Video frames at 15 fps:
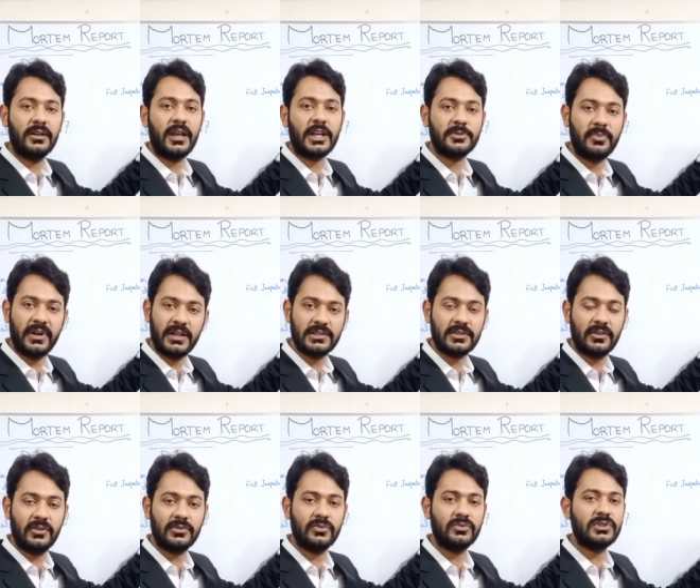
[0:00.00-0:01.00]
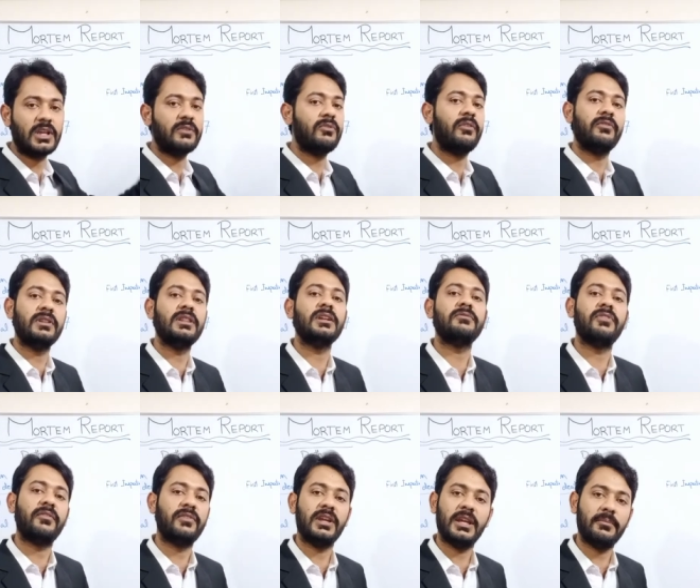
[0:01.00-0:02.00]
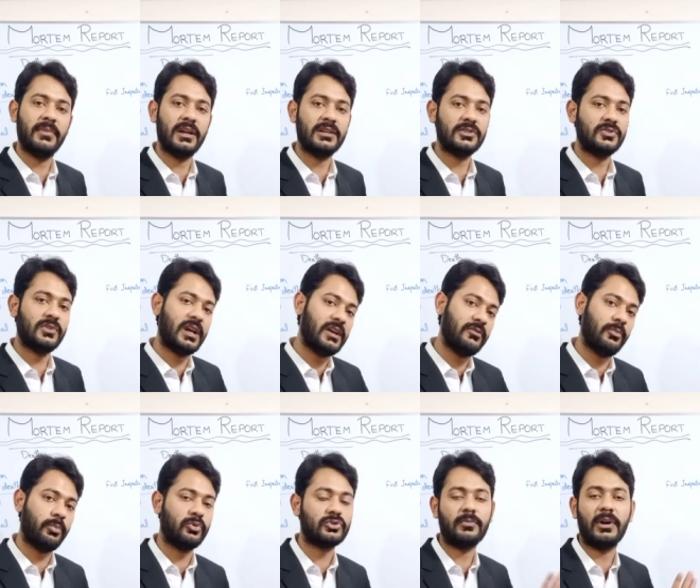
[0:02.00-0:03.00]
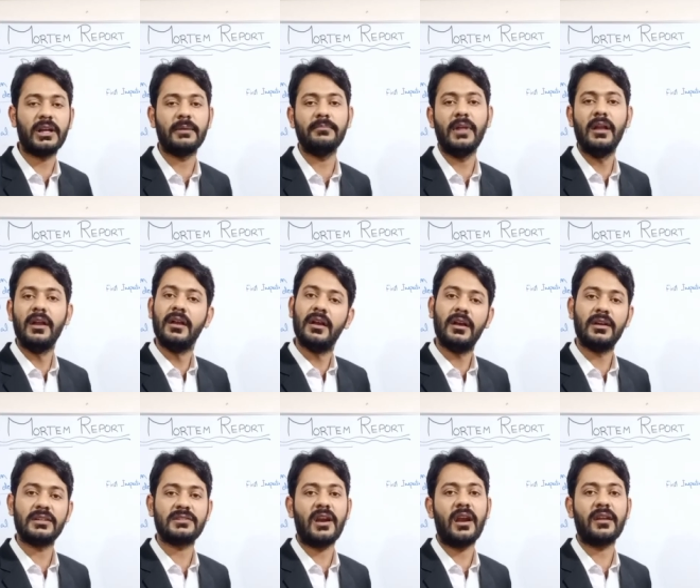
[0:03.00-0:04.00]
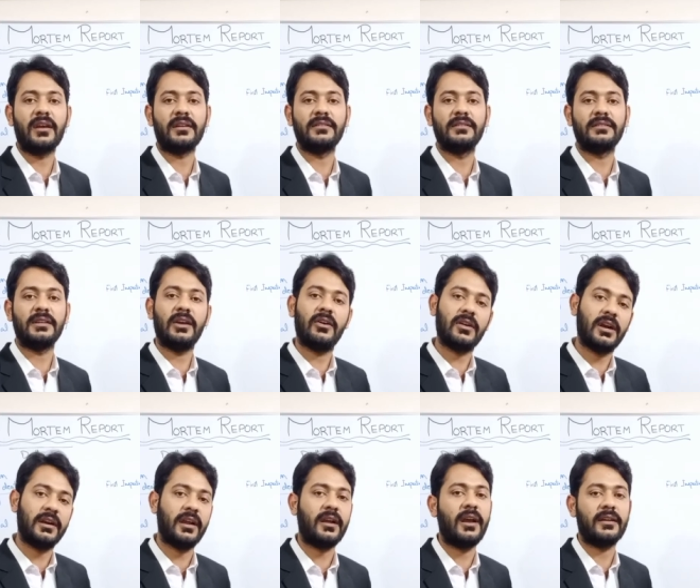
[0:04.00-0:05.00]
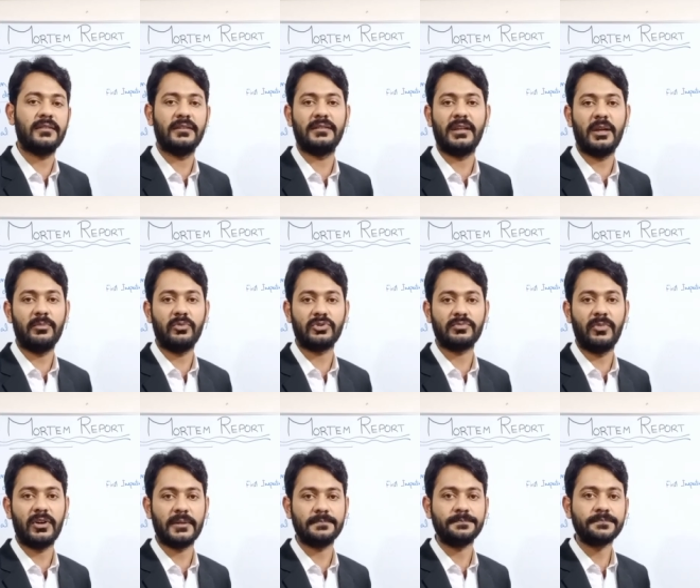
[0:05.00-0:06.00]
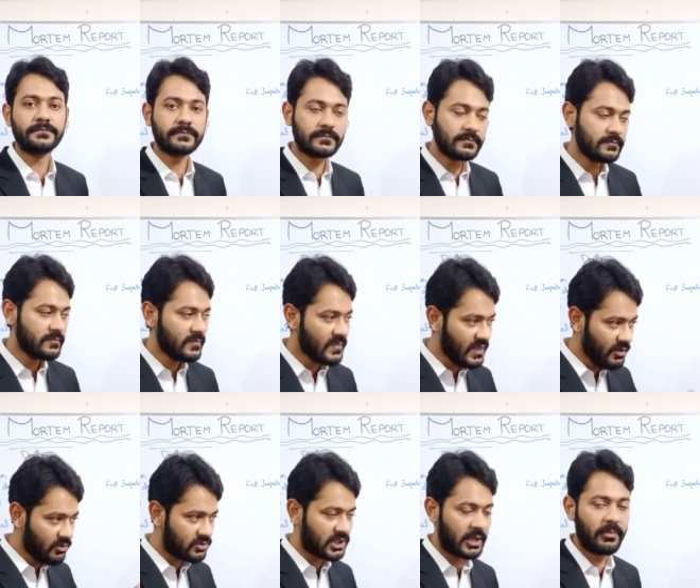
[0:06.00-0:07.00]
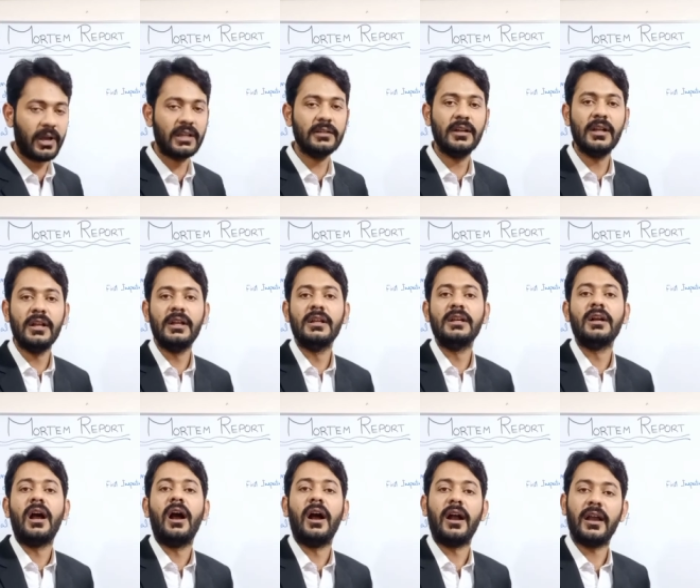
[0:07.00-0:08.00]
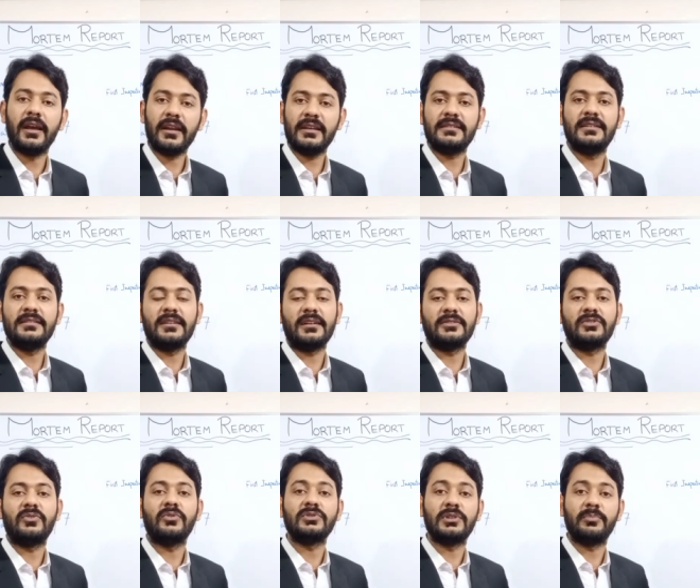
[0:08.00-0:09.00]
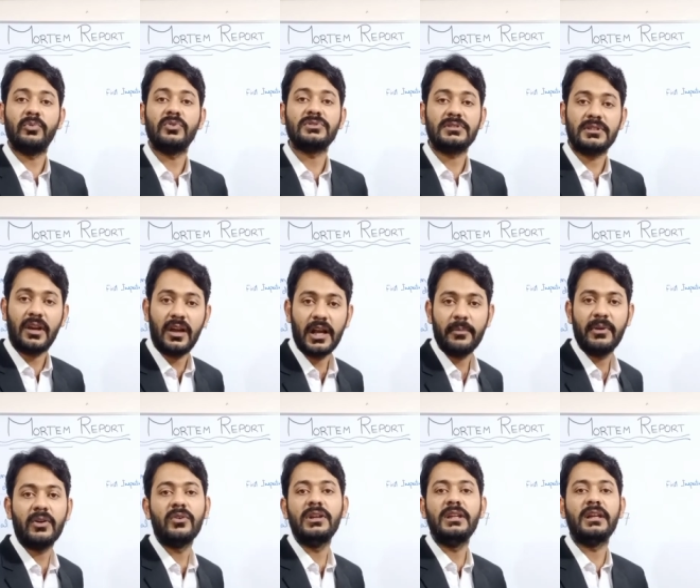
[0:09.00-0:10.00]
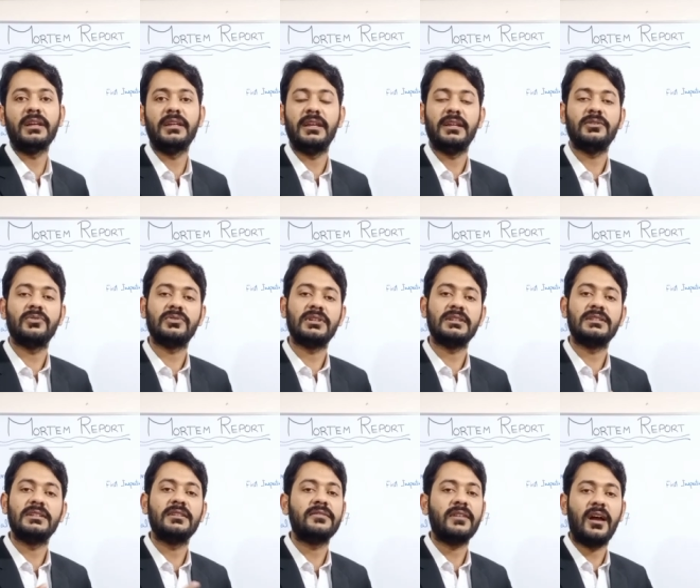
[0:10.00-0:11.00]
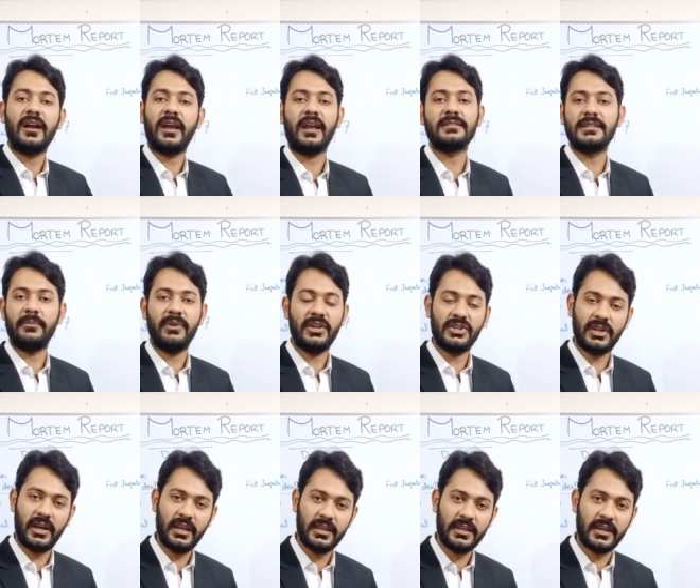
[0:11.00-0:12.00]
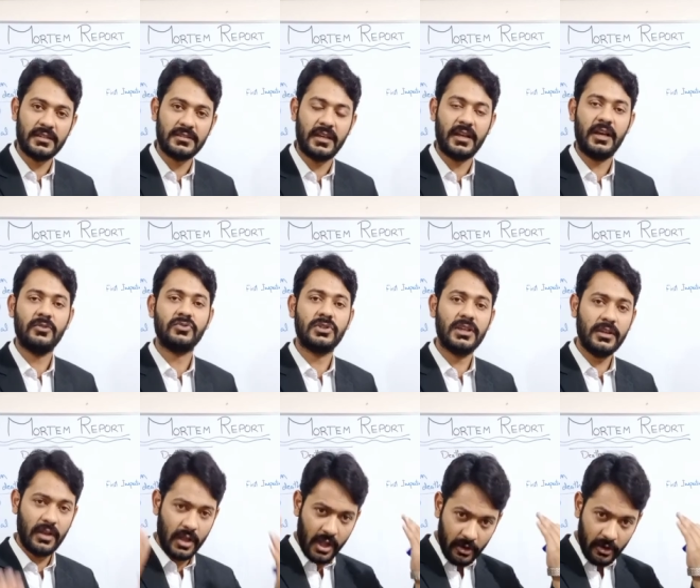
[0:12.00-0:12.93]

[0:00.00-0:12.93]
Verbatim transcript: एक्सपर्ट्स को तो उसके वो विद इन फिफ्टीन मिनट्स जो है वो पोस्टमार्टम स्टार्ट कर देते हैं और कंडक्ट कर देते हैं पोस्टमार्टम उसके बाद अगर किसी शख्स को सपोज टांग में गोली लगी है तो उसकी सिर्फ टांग का एग्जामिनेशन नहीं किया जाएगा उसकी